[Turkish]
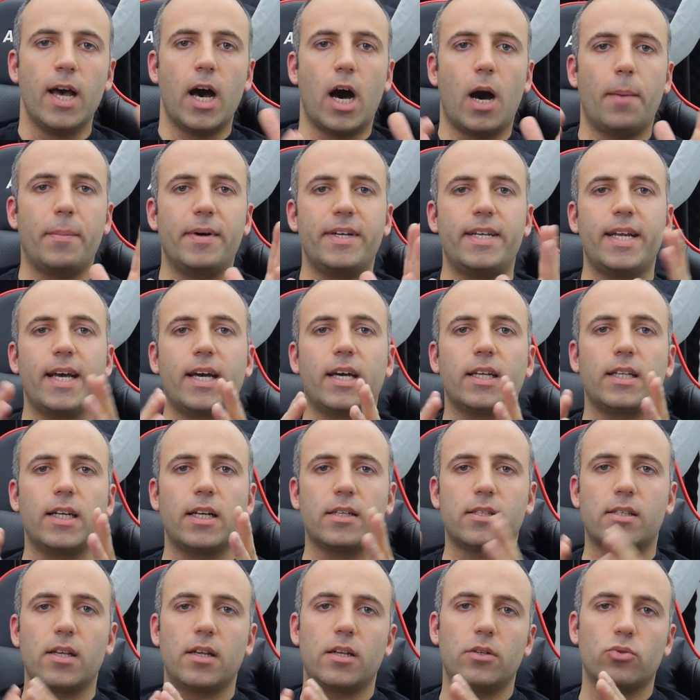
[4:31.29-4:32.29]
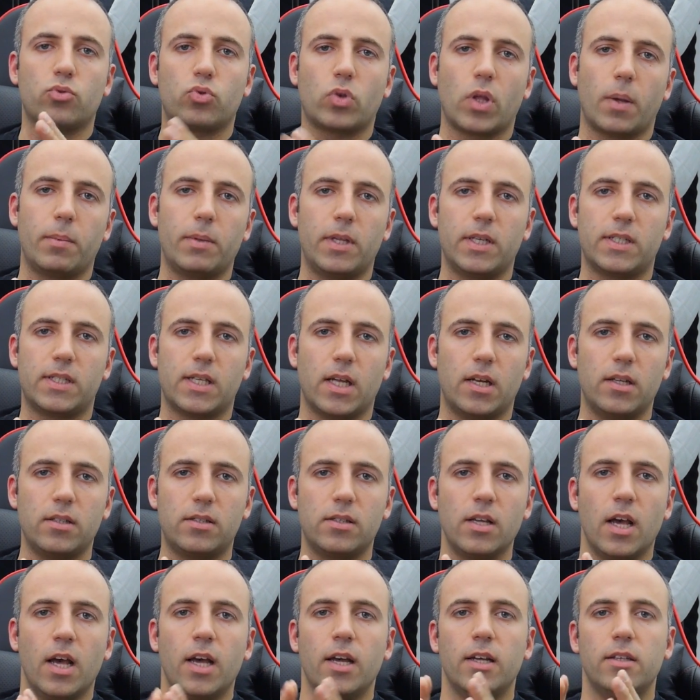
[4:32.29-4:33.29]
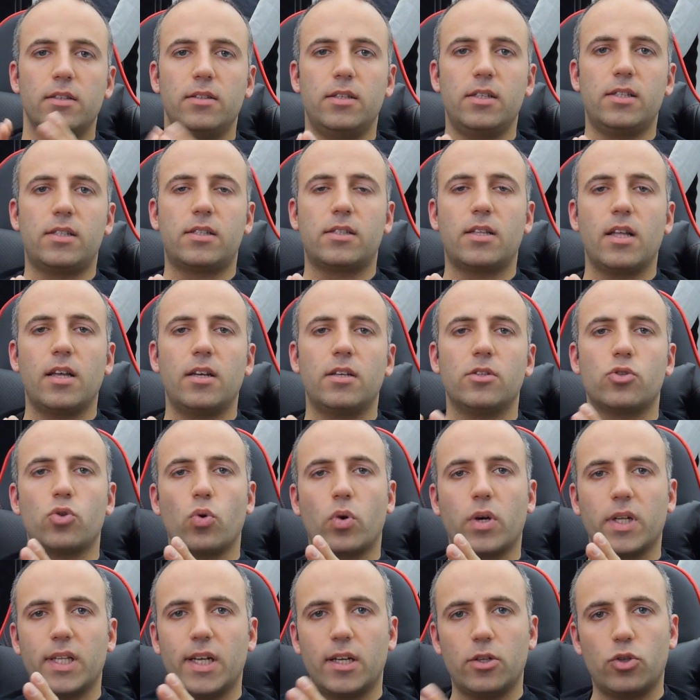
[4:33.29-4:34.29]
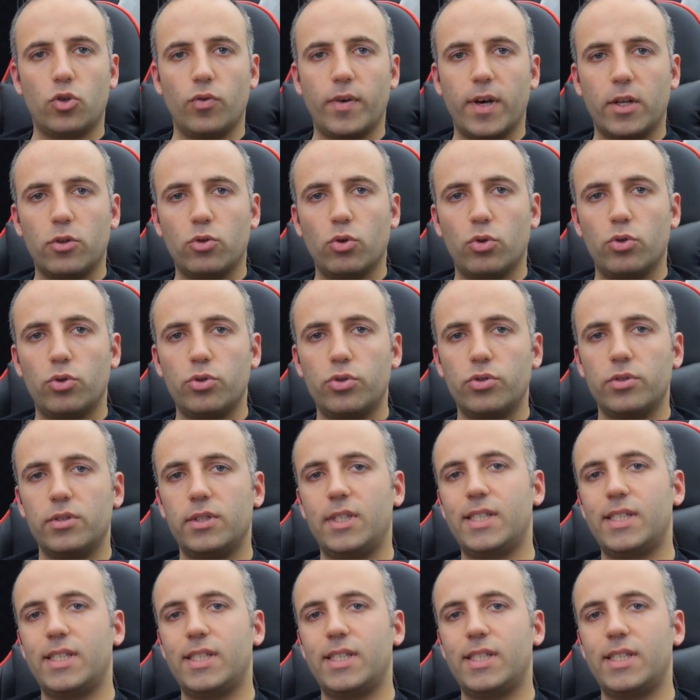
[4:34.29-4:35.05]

Ama ne kadar serin tutabilirseniz diskleriniz o kadar güvende olur.